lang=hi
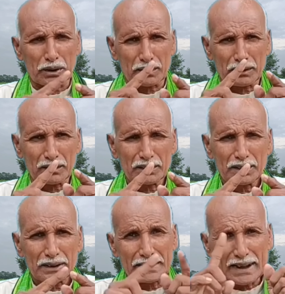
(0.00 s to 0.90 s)
लोग
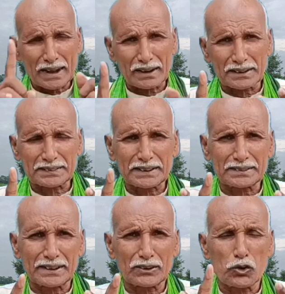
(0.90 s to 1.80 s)
किया
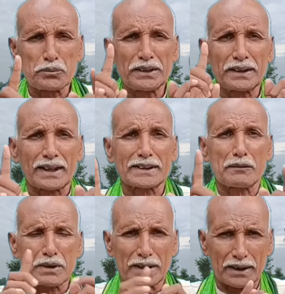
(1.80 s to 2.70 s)
करते थे वो भी
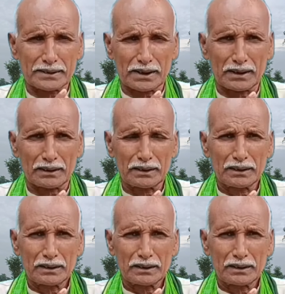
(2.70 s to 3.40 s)
राजा महाराजा